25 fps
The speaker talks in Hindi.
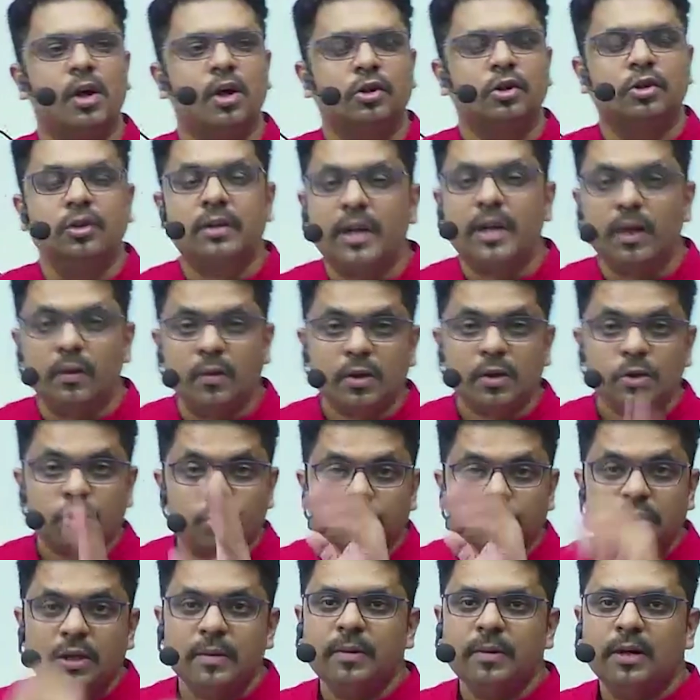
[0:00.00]
तो क्या हुआ
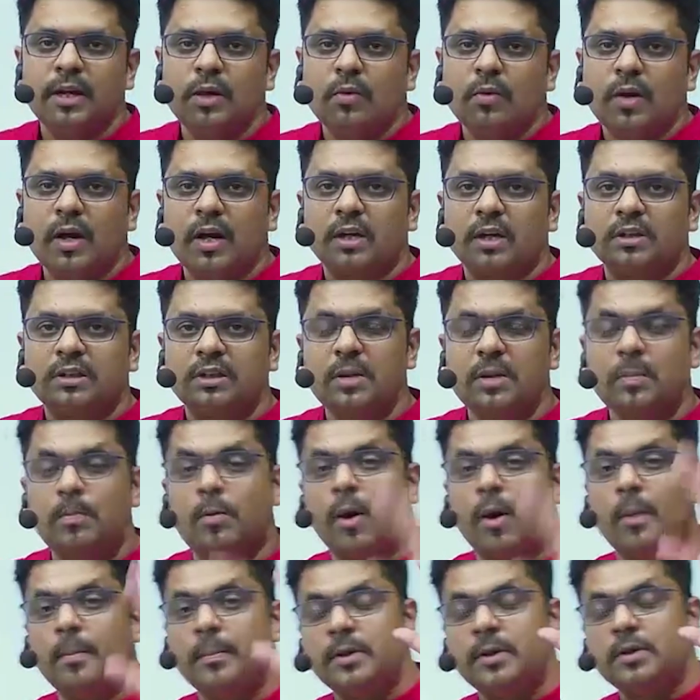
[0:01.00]
सूती मिलें हुआ करती थी
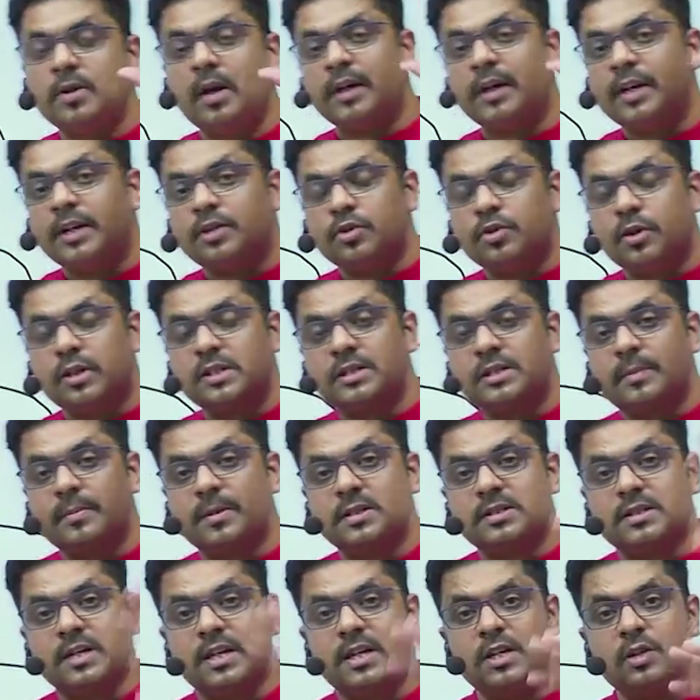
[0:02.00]
बॉम्बे जो अंग्रेजों के समय
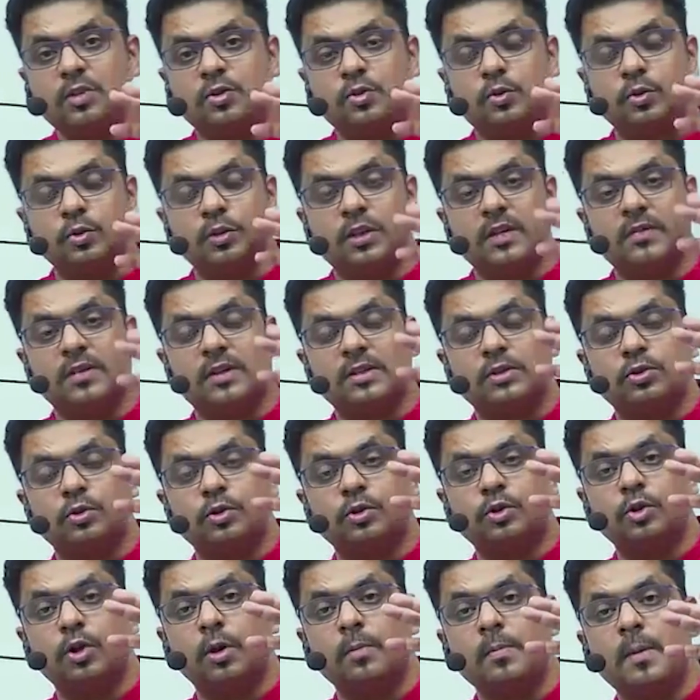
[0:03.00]
से ही सूती वस्त्र
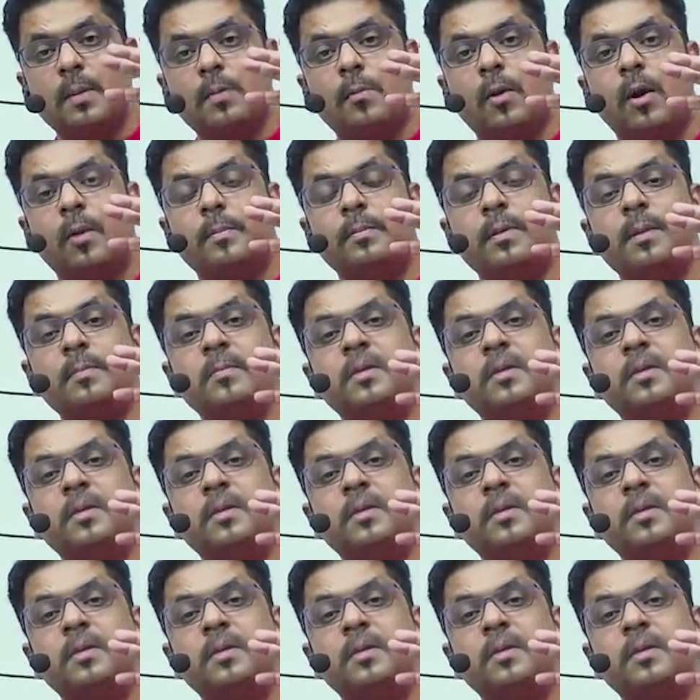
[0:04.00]
उद्योग में बॉम्बे